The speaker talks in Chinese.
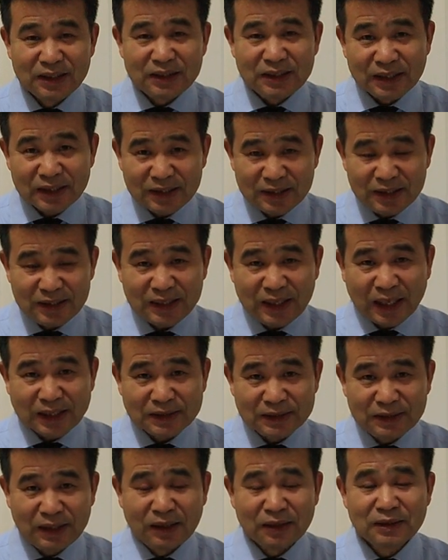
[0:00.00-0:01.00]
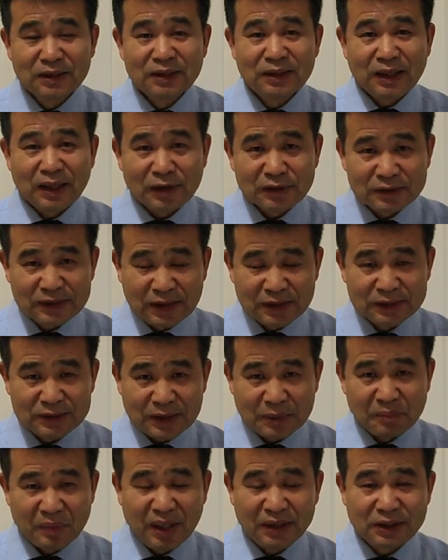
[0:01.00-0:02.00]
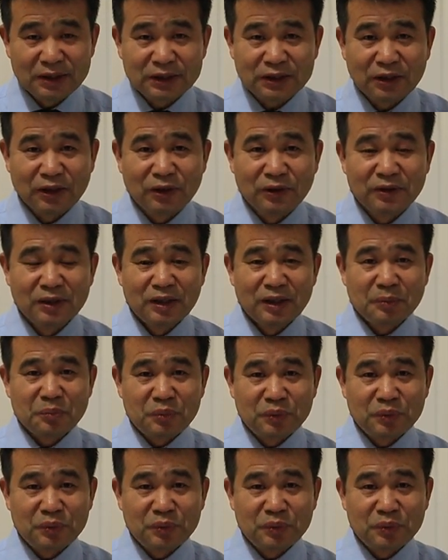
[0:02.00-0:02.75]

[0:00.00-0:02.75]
也可以赶得上啊，在审判的时候。